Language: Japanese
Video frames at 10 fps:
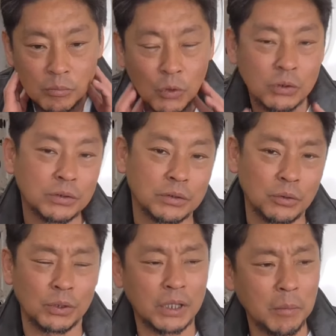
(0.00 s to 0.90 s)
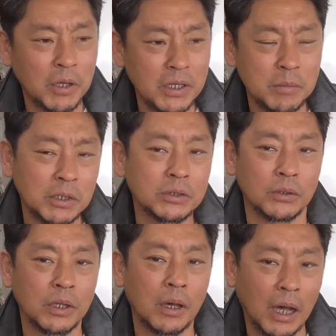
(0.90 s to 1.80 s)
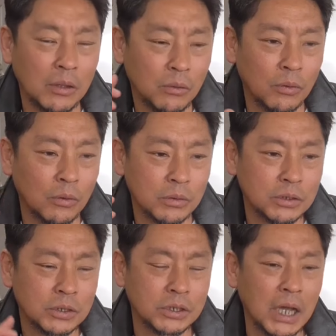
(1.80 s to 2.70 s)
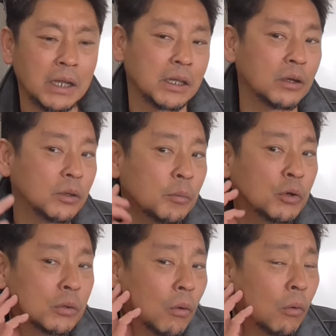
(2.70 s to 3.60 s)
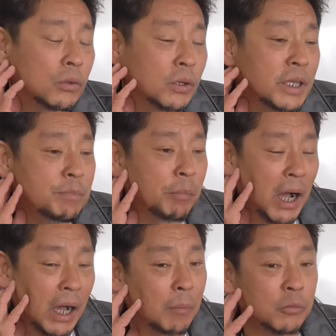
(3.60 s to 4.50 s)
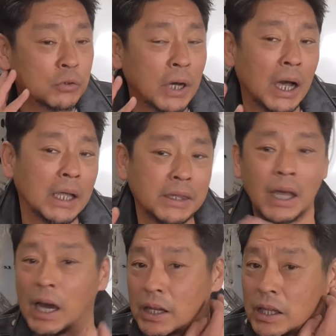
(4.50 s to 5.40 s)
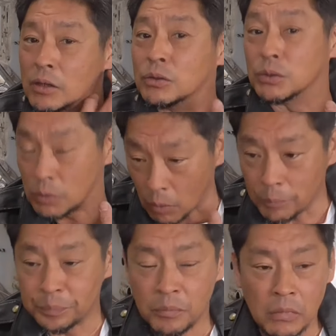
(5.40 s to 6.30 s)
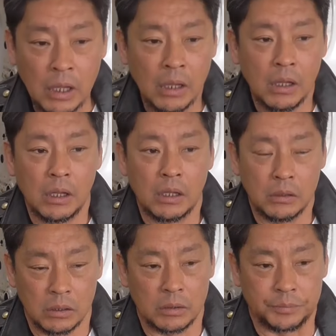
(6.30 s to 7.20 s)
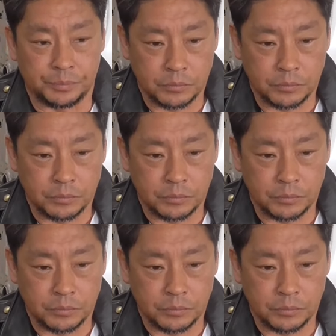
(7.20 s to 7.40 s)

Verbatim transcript: 僕時たま言いますよねあの疲れてると僕ここのリンパがブワーって腫れてくると、うん、